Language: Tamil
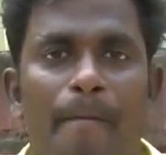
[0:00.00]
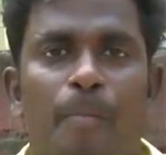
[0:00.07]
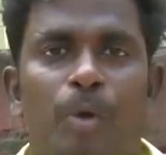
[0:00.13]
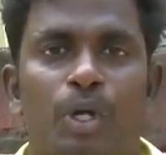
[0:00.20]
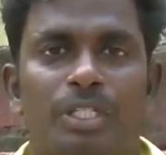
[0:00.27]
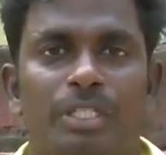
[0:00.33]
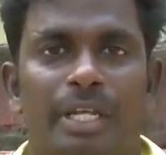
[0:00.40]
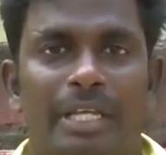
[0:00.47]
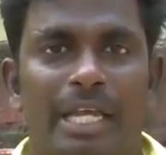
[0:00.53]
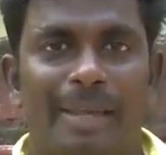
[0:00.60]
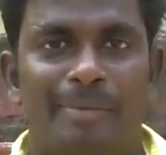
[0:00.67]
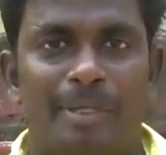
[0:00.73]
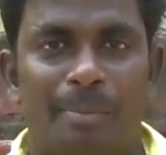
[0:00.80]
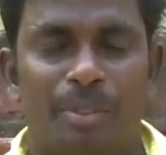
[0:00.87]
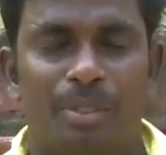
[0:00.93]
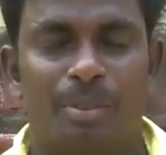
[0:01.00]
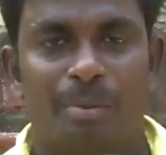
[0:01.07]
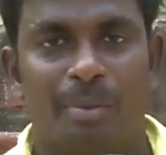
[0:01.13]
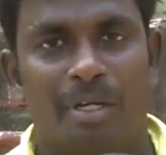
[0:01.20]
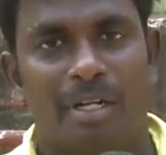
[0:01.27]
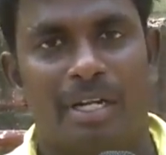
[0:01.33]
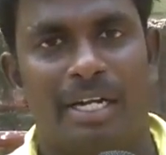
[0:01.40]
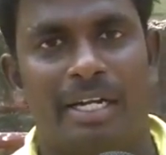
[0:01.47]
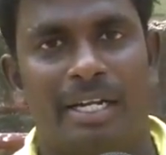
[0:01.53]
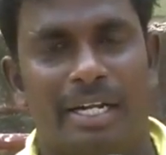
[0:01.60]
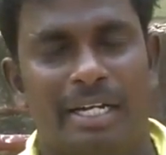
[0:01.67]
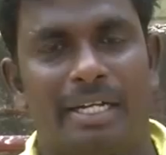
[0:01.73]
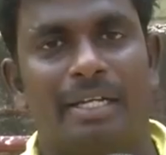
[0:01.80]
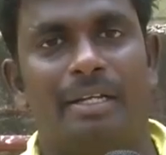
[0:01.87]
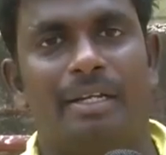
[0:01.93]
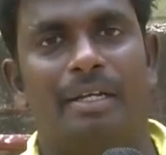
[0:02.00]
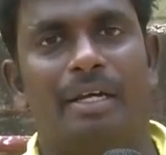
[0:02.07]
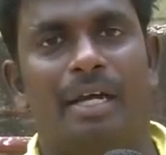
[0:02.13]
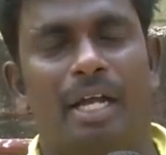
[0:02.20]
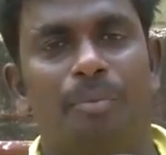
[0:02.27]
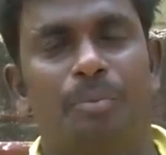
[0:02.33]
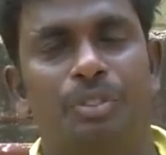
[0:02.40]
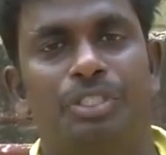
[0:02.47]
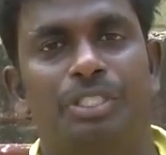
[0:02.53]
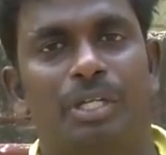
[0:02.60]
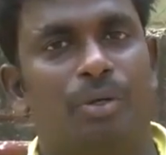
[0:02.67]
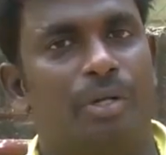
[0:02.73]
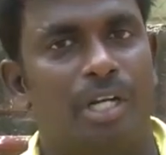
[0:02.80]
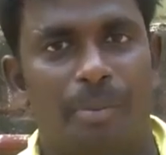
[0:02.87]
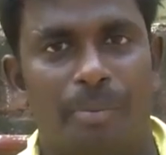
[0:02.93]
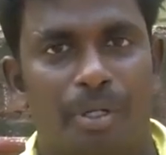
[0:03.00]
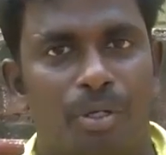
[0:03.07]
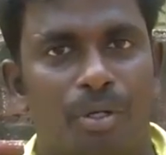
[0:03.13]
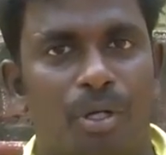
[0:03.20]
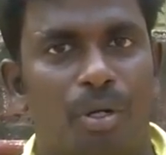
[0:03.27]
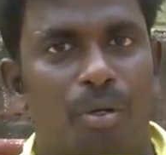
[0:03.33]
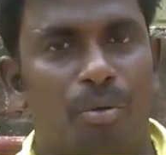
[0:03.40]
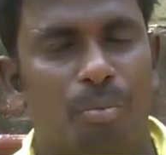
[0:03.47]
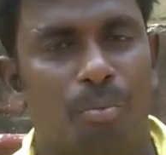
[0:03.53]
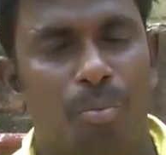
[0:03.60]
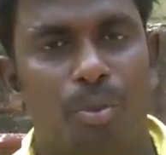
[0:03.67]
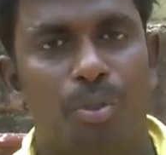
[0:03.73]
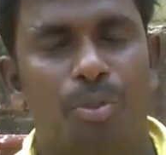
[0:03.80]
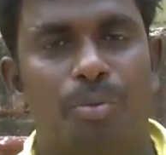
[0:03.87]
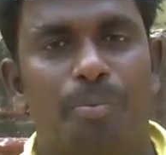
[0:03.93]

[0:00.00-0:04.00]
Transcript: ப்ரொடியூசர் ஏஎம் சம்பத்குமார் அண்ட் டைரக்டர் அன்புஜி அவங்க ரெண்டு பேருக்கும் நான் ரொம்ப